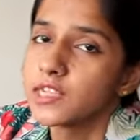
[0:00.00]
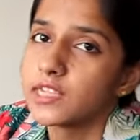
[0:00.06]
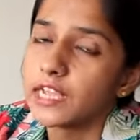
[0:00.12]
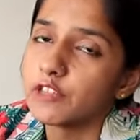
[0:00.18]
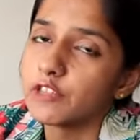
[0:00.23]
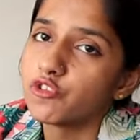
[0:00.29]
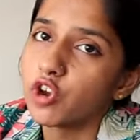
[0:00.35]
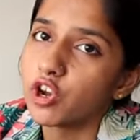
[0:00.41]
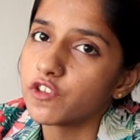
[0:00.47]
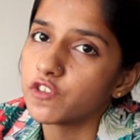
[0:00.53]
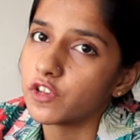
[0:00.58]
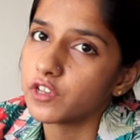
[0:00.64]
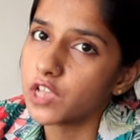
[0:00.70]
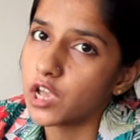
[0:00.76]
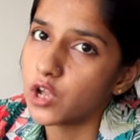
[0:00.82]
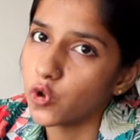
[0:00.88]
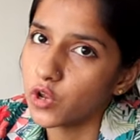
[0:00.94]
या
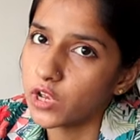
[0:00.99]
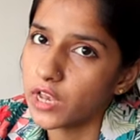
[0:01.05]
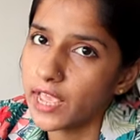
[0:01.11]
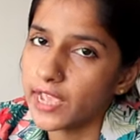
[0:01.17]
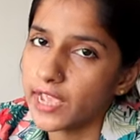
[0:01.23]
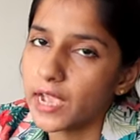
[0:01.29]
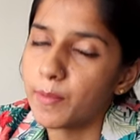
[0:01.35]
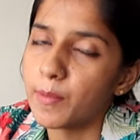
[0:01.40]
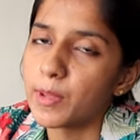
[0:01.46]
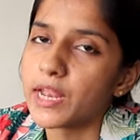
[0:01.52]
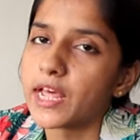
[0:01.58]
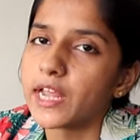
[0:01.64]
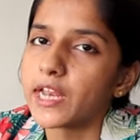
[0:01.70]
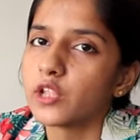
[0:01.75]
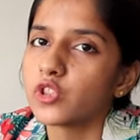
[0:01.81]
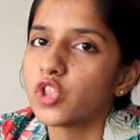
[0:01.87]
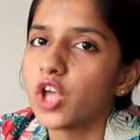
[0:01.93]
जॉर्जेट का कोई लहंगा बना
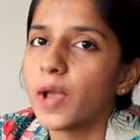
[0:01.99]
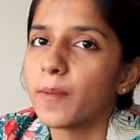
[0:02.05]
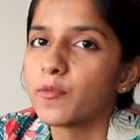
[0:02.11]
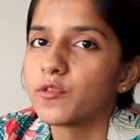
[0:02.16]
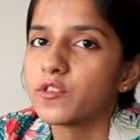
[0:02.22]
रहे हो तो आप